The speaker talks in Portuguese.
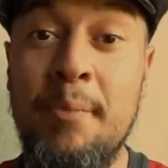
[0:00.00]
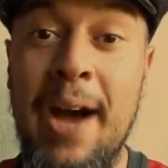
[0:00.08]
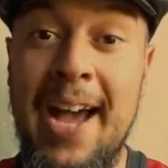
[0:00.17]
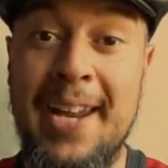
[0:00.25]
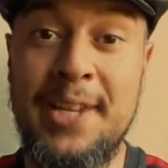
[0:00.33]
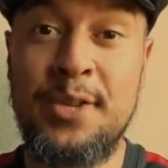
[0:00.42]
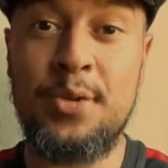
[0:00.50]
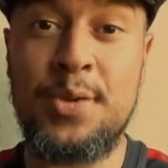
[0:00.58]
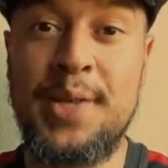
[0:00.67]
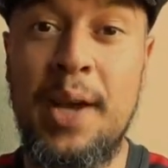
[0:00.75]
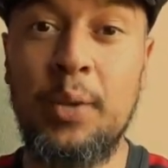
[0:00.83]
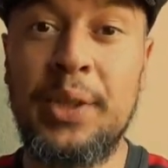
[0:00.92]
Marinho
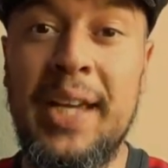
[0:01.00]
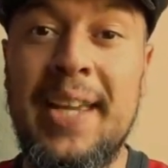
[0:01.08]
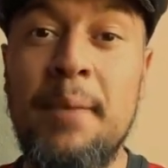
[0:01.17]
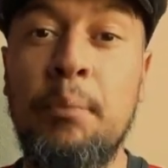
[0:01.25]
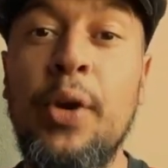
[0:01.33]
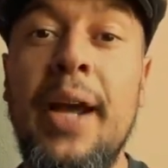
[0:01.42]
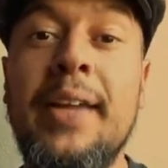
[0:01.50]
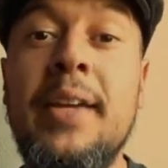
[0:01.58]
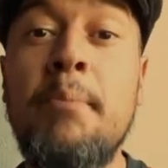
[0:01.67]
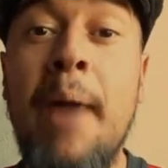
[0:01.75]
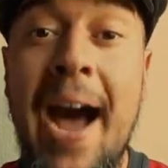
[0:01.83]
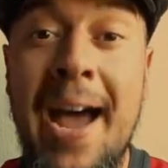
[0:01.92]
Saldanha por
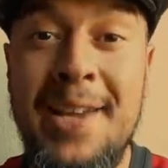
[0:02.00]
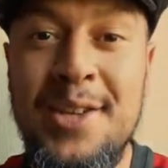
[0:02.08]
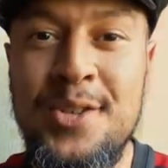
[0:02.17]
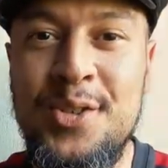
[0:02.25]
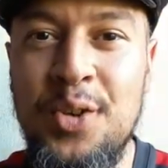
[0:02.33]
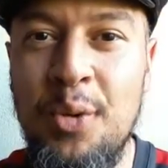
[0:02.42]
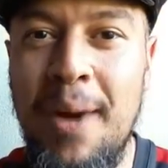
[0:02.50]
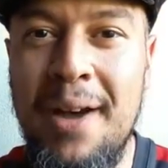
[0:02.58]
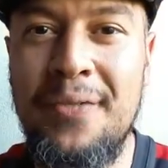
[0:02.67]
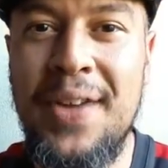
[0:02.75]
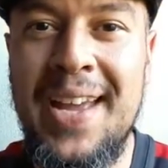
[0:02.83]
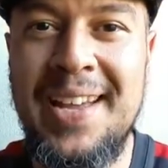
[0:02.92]
aqui mais uma
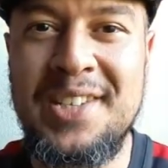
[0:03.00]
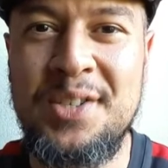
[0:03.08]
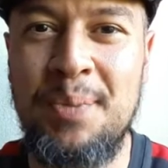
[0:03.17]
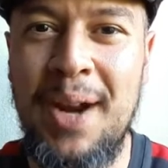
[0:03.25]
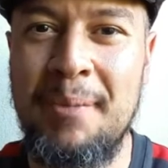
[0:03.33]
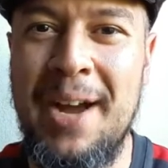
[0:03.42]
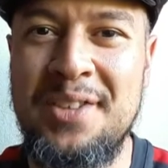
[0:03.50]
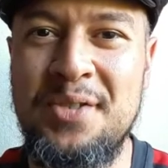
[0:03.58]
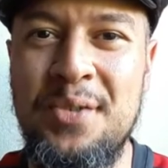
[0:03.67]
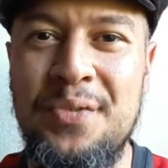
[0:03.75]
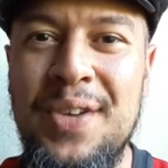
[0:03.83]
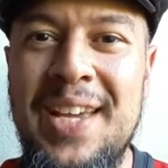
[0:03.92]
vez para mais
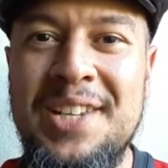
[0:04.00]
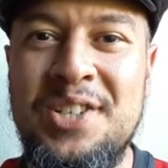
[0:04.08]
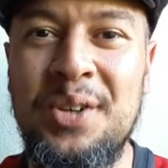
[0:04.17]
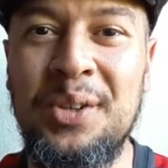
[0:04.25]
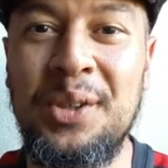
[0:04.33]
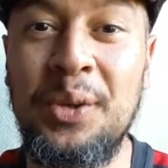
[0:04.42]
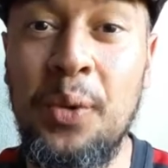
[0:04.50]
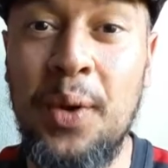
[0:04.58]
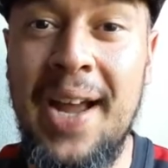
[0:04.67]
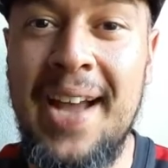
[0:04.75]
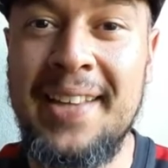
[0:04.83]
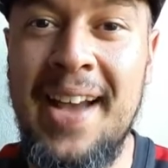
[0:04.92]
um vídeo do
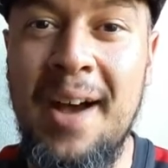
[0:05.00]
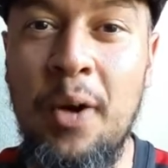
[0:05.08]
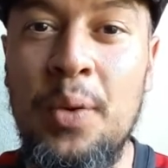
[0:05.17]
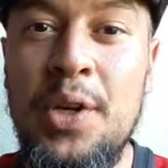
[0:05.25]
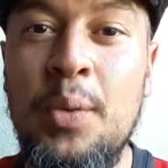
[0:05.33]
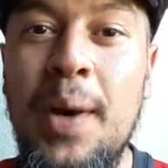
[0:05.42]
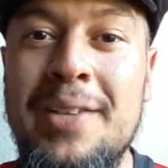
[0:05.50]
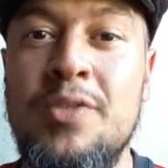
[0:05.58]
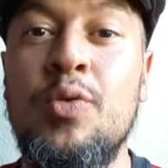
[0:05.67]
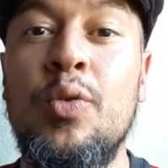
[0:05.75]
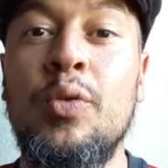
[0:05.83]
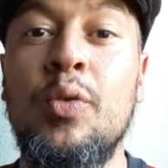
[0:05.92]
canal e o
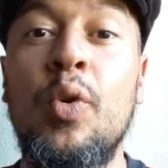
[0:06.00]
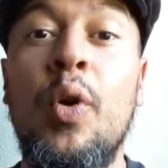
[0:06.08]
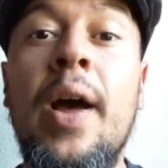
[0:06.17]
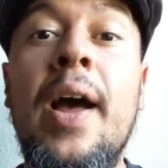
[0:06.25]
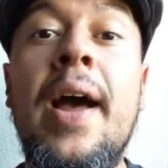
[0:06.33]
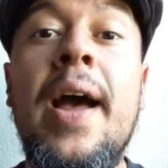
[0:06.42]
assunto